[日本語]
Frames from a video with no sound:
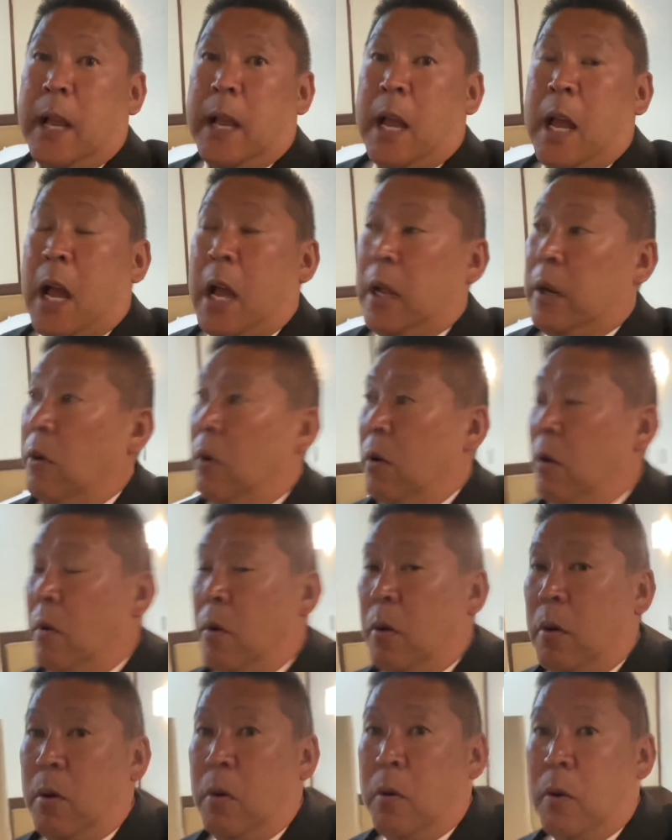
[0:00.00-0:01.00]
あ
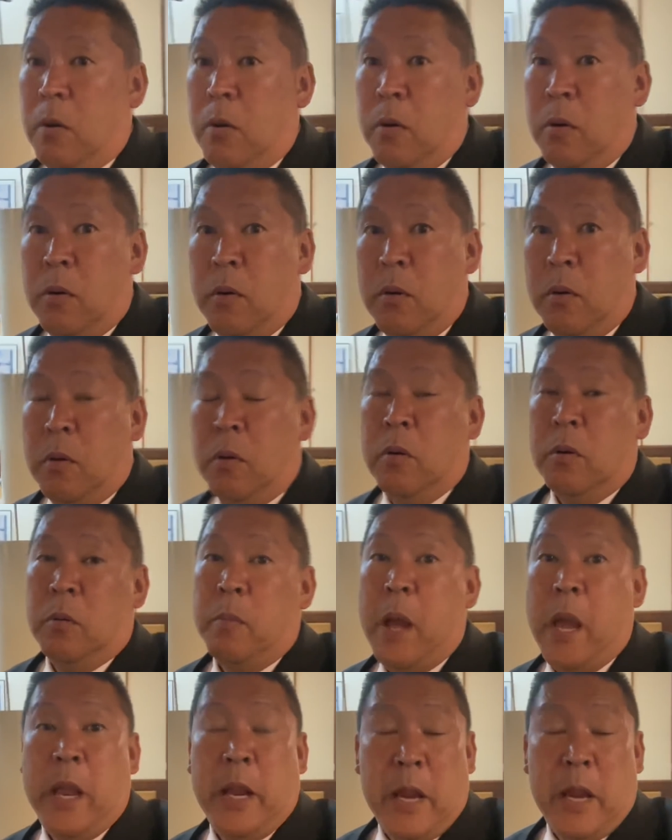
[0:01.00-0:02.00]
のー、
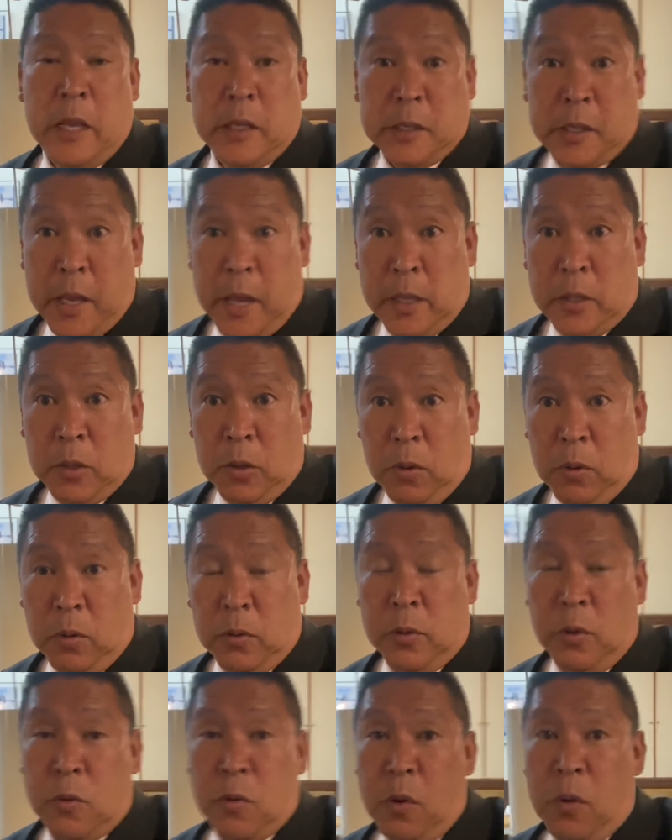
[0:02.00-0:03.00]
まあ、NHK 党
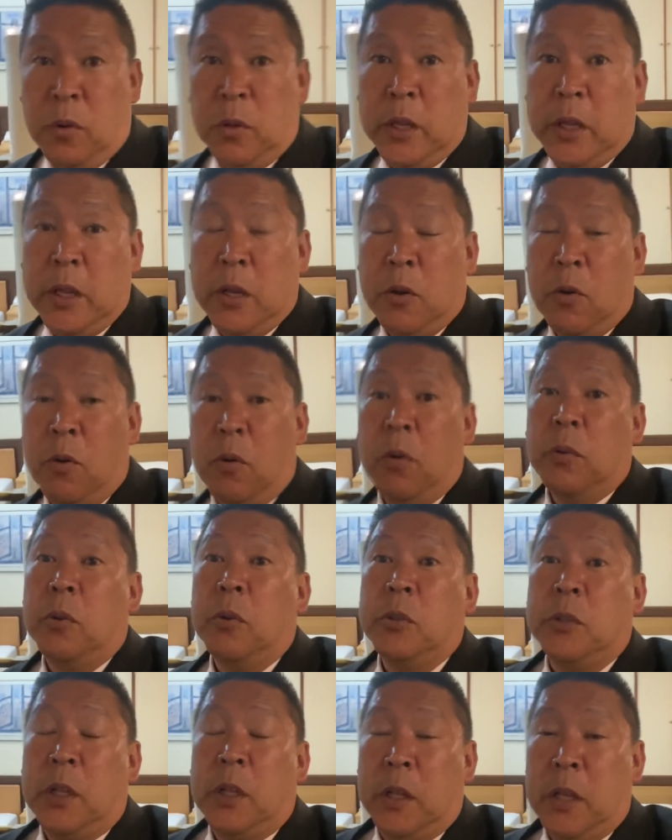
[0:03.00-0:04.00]
の公認候補
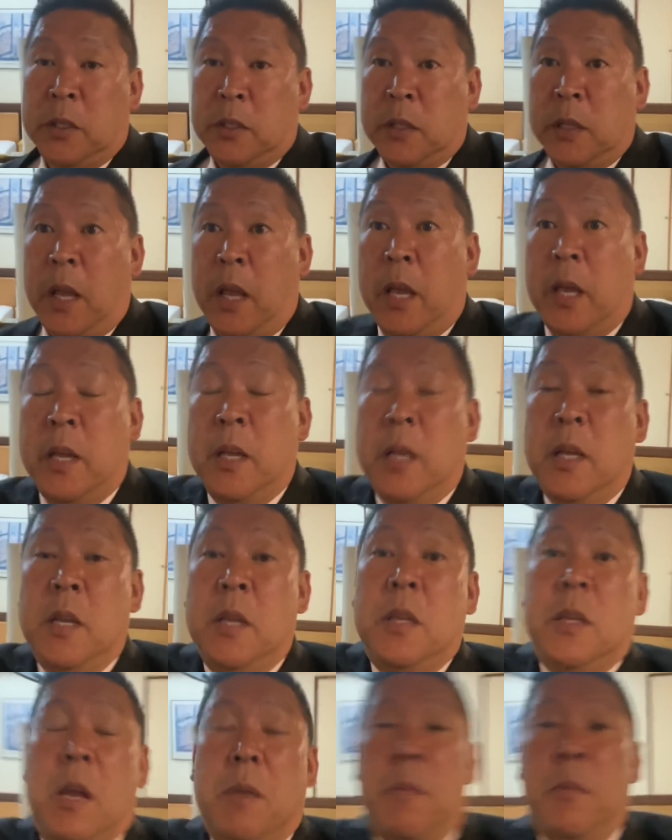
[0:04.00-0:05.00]
としてですね、
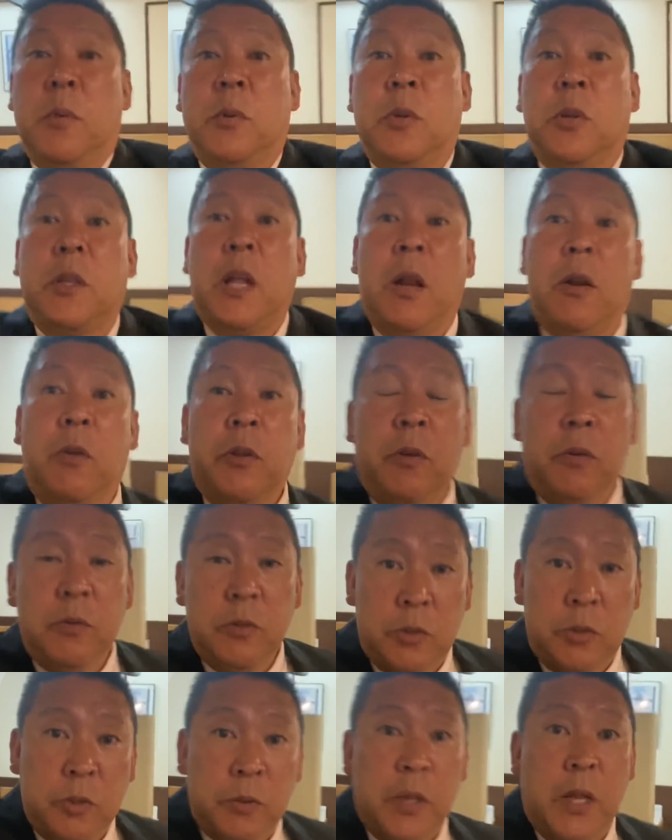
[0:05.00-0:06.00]
山本太郎
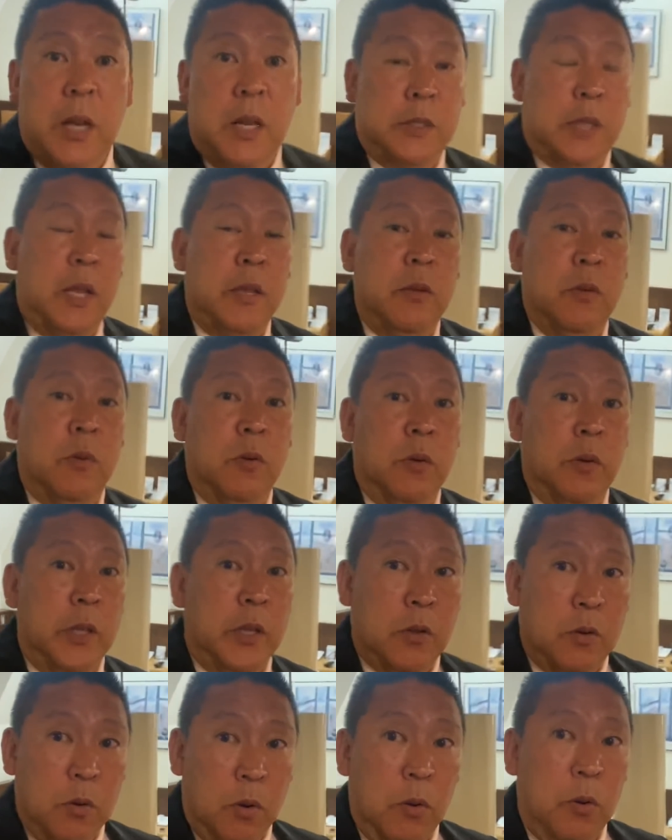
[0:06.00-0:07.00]
47歳を
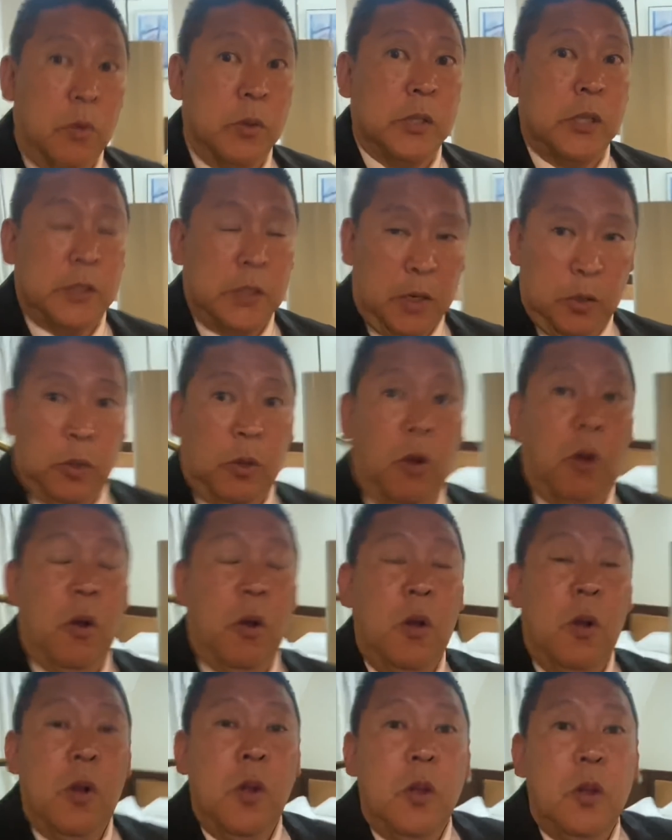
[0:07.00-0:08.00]
立候補させると
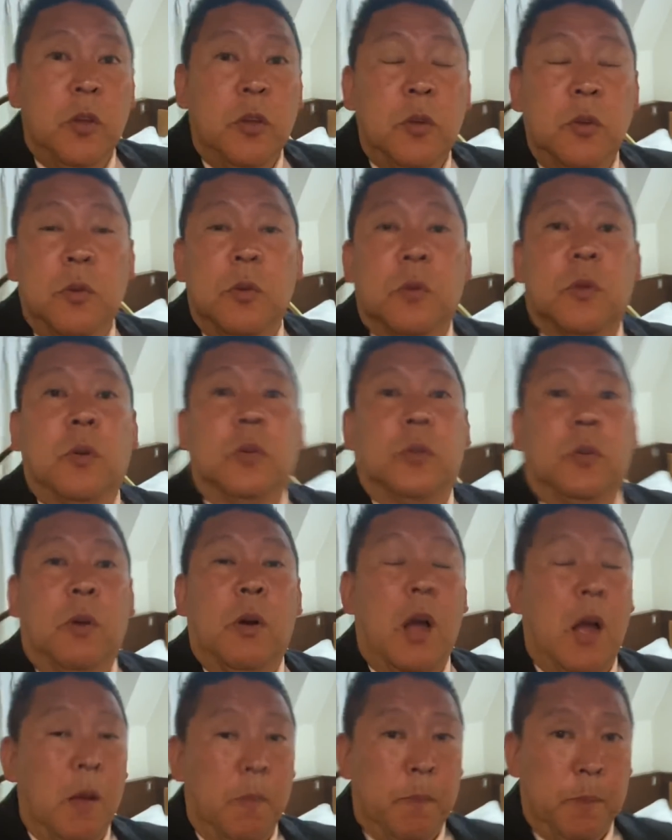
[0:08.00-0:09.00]
いうこと
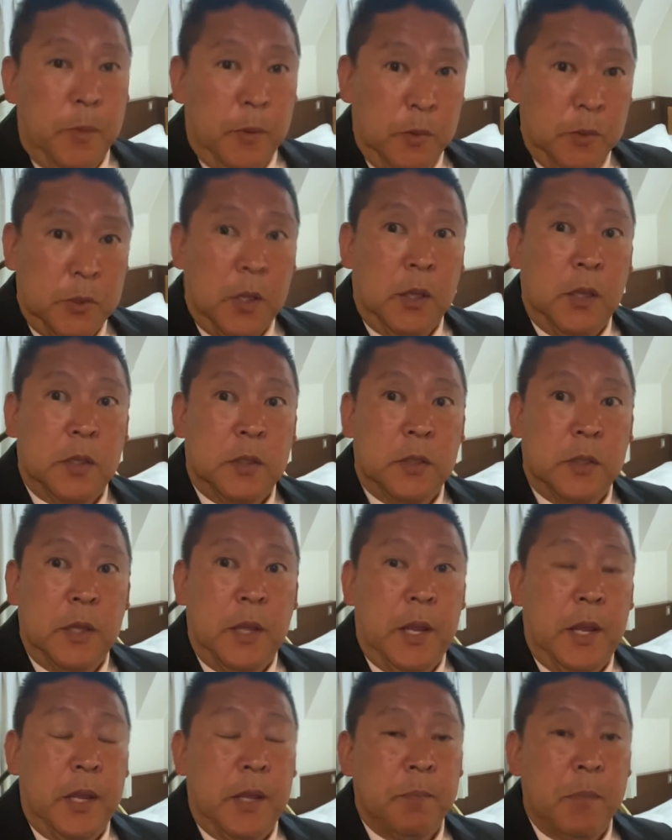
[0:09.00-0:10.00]
を発表してです
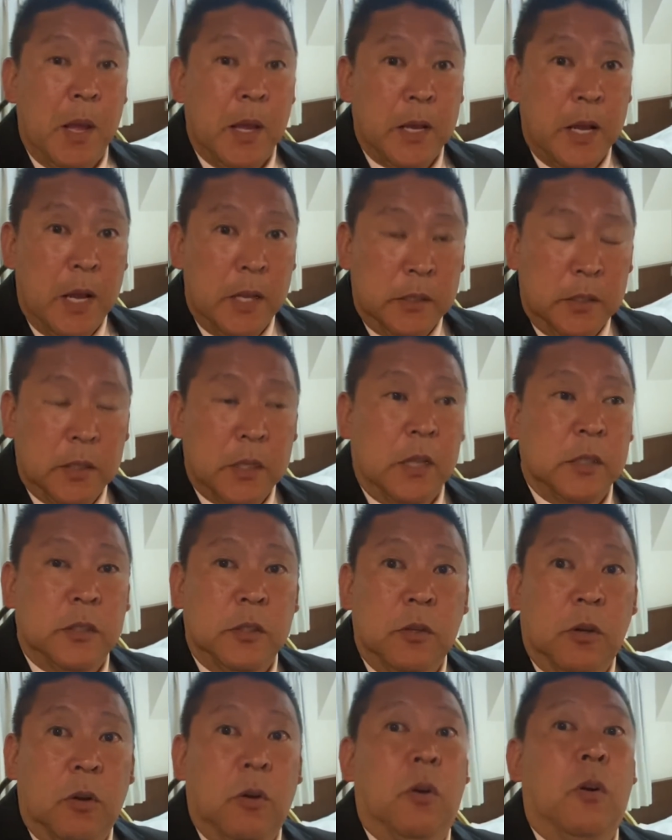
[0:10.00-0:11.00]
ね、まあ、
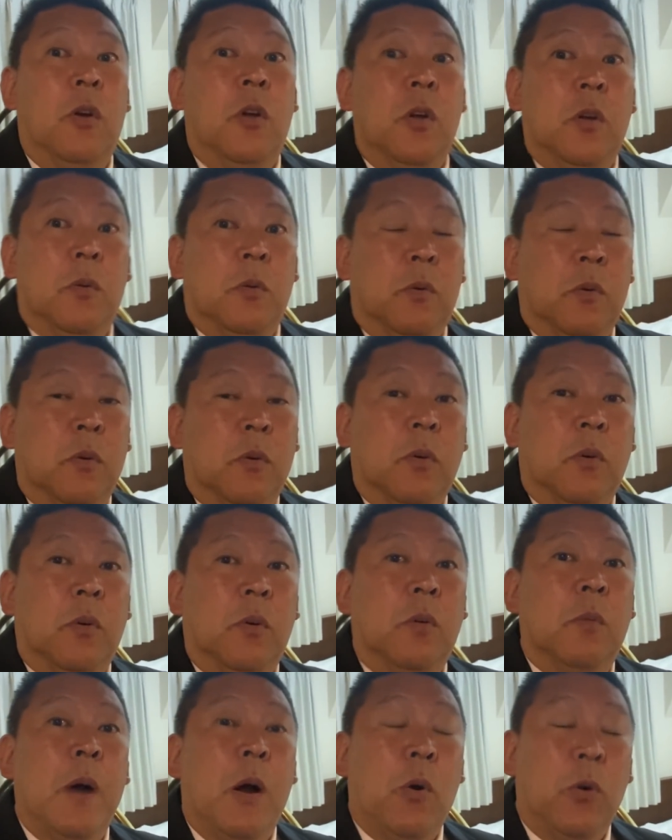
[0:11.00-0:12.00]
数々の、
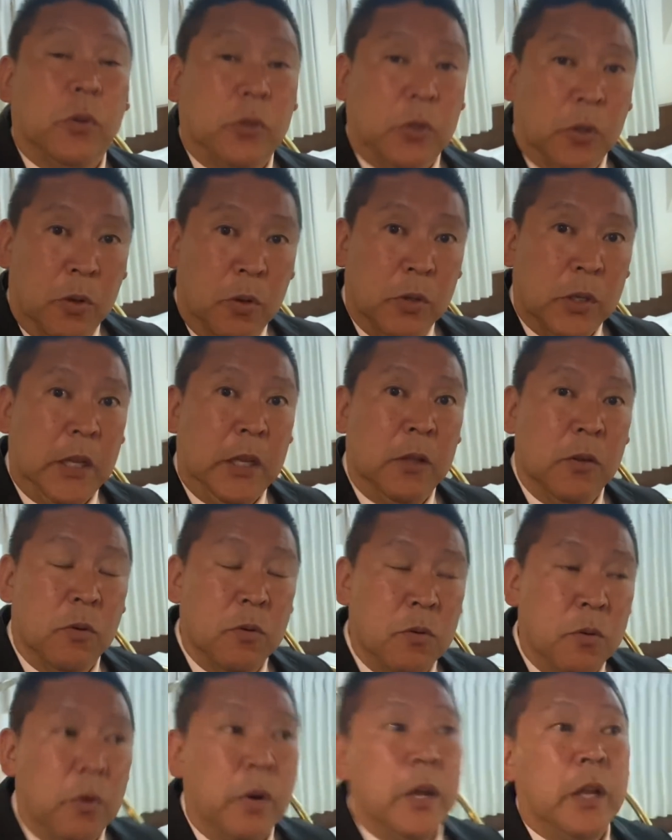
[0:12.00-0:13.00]
おまあ、驚きの
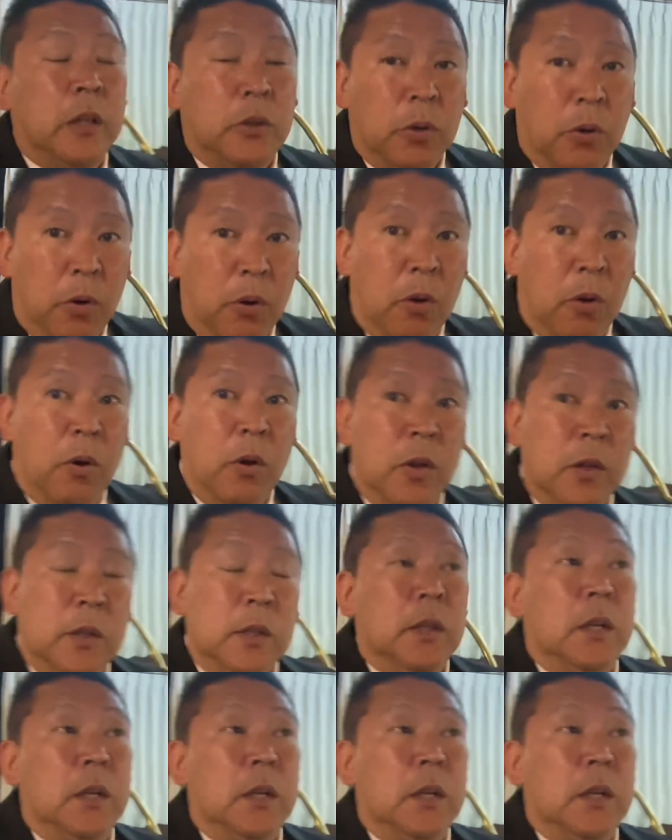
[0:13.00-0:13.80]
声と、